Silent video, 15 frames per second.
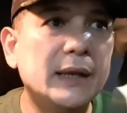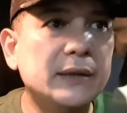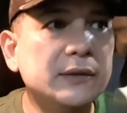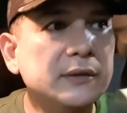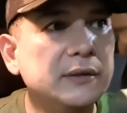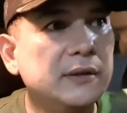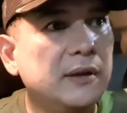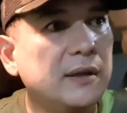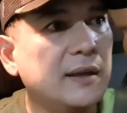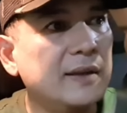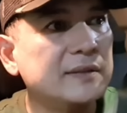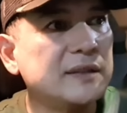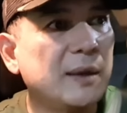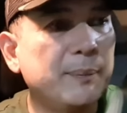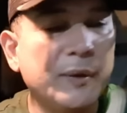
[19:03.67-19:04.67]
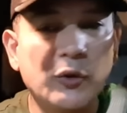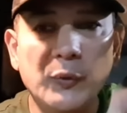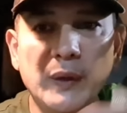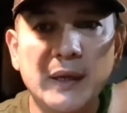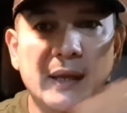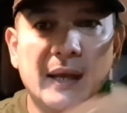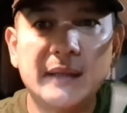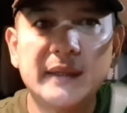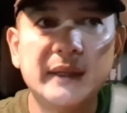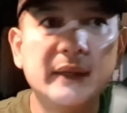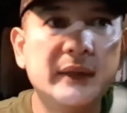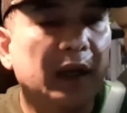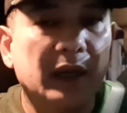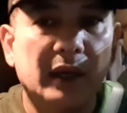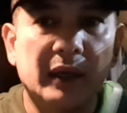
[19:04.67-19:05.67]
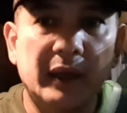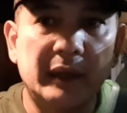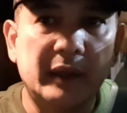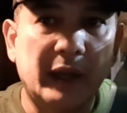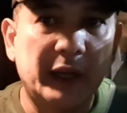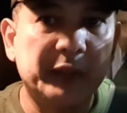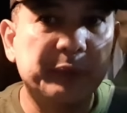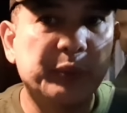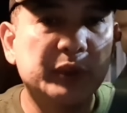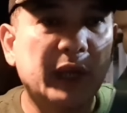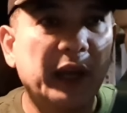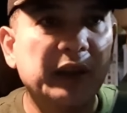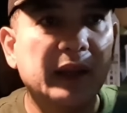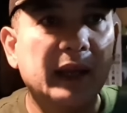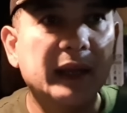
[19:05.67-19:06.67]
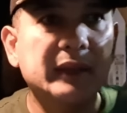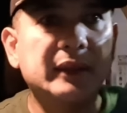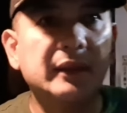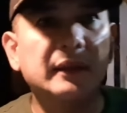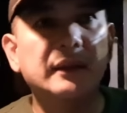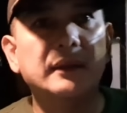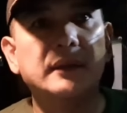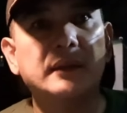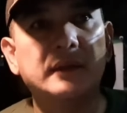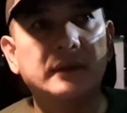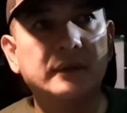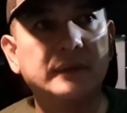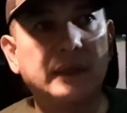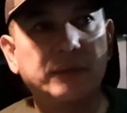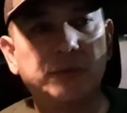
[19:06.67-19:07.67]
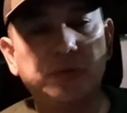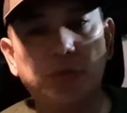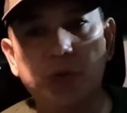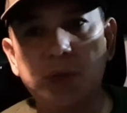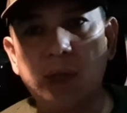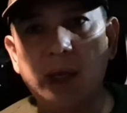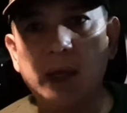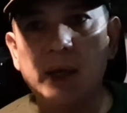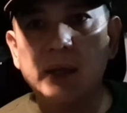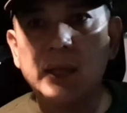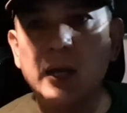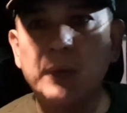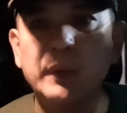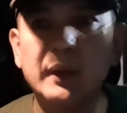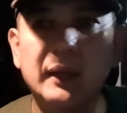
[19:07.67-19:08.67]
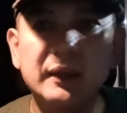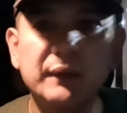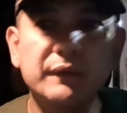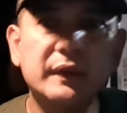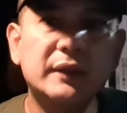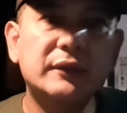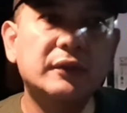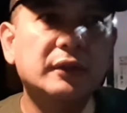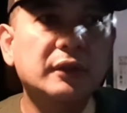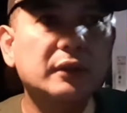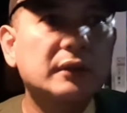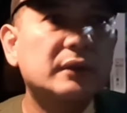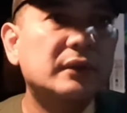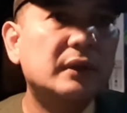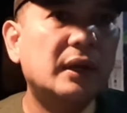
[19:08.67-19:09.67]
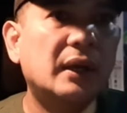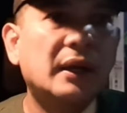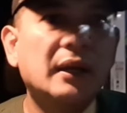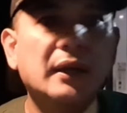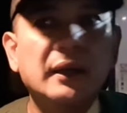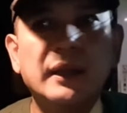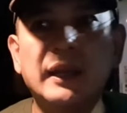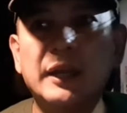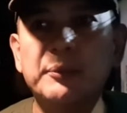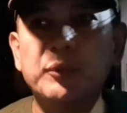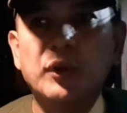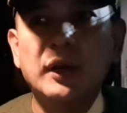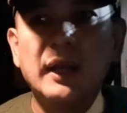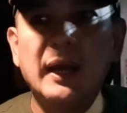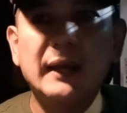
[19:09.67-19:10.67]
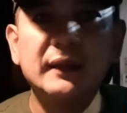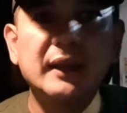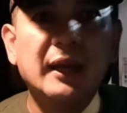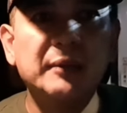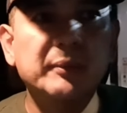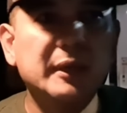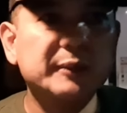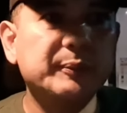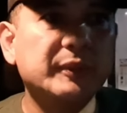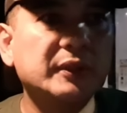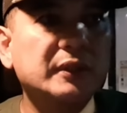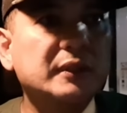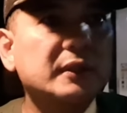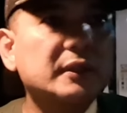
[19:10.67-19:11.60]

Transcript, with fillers: No? Hanggang sa pag-uwi natin. Kita-kits po tayo lahat. Sa susunod na gagawin natin video. Uh, ingat po kay lahat. God bless po.